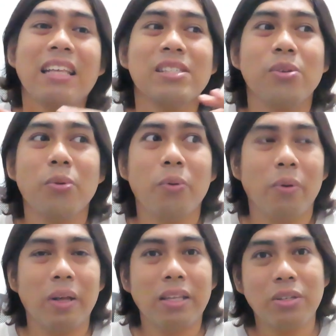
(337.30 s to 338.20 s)

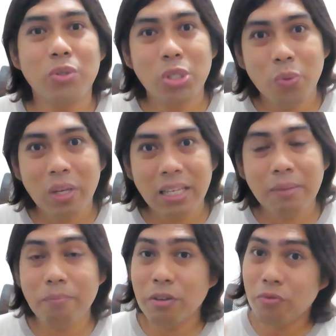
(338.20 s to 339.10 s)
So,
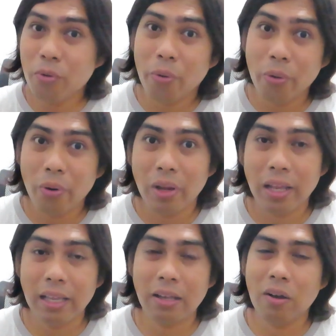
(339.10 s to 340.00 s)
usually, before,
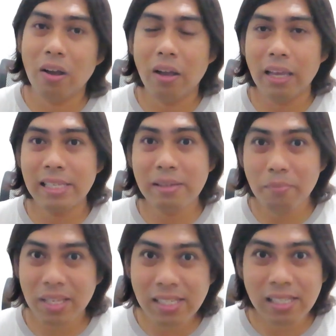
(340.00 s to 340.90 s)
isang
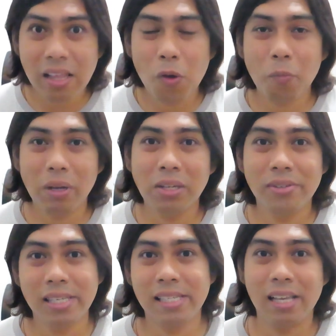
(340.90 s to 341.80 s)
beses lang akong
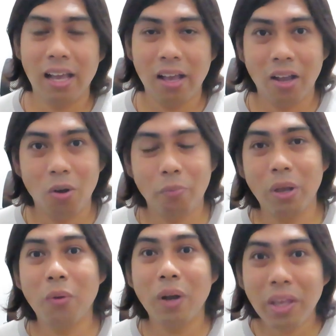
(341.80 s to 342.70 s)
maligo sa isang araw.
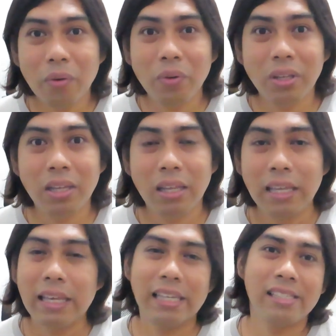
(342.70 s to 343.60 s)
Pero ngayon,
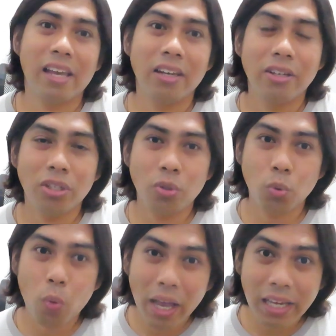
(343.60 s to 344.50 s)
it's either
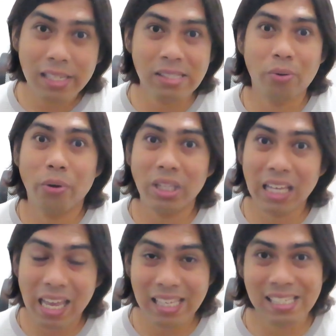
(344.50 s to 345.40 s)
twice or
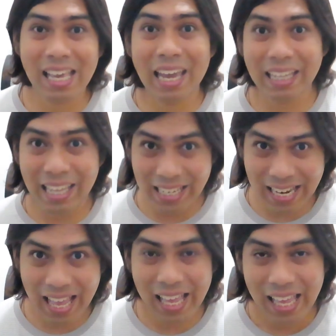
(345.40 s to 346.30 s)
thrice a day
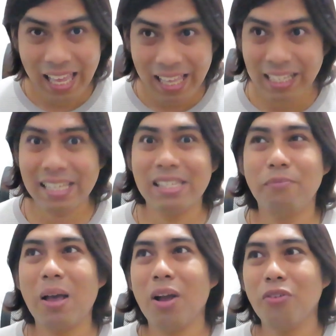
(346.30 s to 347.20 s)
na. Kasi
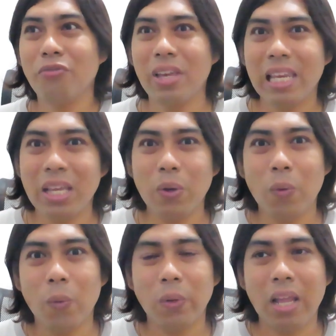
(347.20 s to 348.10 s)
parang feeling
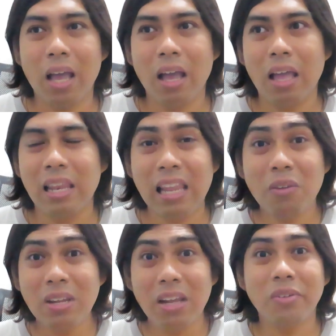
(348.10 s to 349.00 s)
ko na,
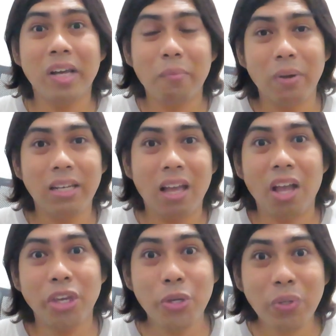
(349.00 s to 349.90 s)
lalo-lalo na kapag
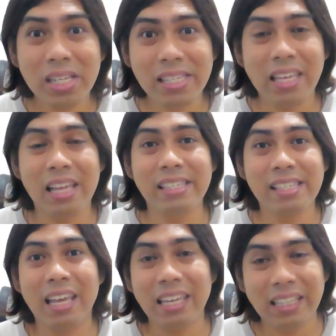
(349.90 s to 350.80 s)
naka-cue na si
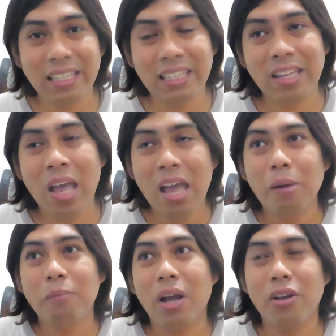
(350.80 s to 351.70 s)
anxiety,
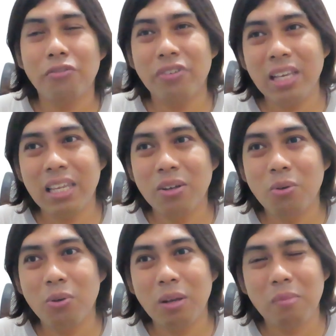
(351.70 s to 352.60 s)
parang feeling
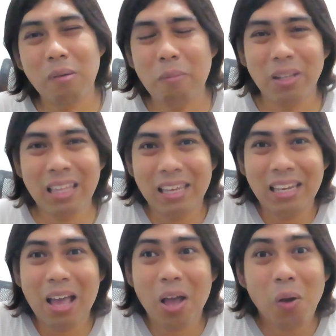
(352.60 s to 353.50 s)
ko na
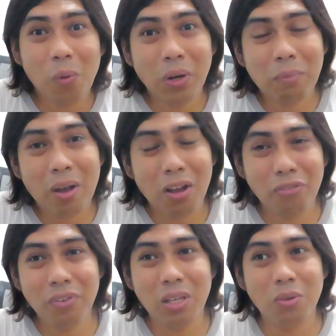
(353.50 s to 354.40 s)
mamamatay na ako, na parang
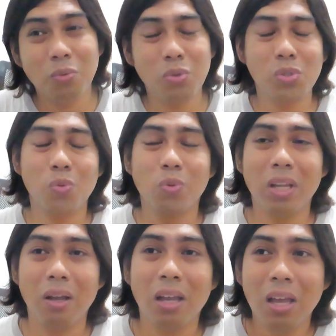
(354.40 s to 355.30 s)
feeling ko gusto ko
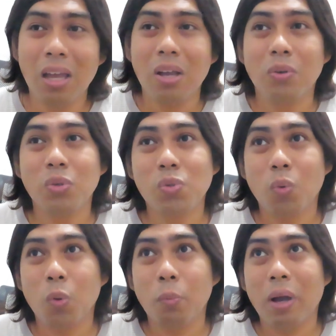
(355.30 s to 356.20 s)
nang, gusto
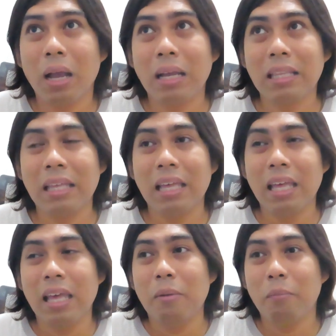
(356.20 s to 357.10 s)
kong mag,
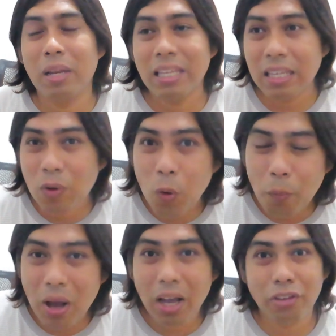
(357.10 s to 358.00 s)
maligo
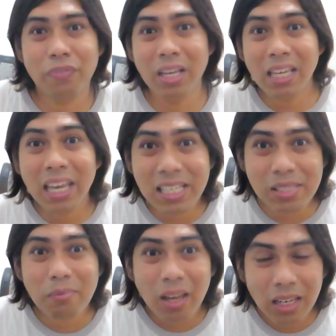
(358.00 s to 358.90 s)
para if in
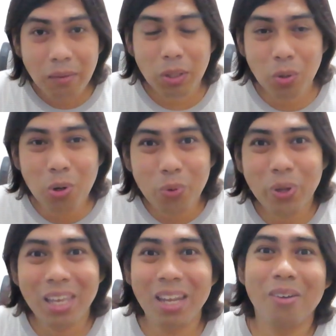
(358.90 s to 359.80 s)
case man na
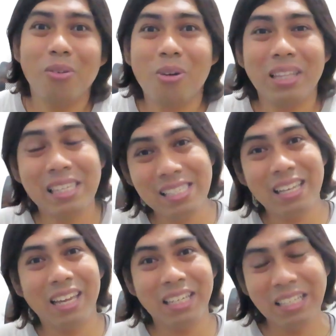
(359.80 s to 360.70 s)
matuluyan ako, at
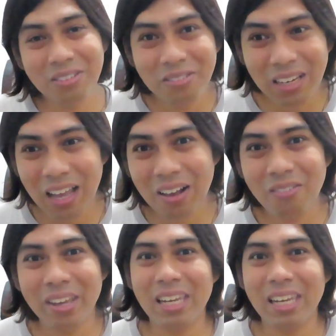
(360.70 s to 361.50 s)
least nakaligo na ako.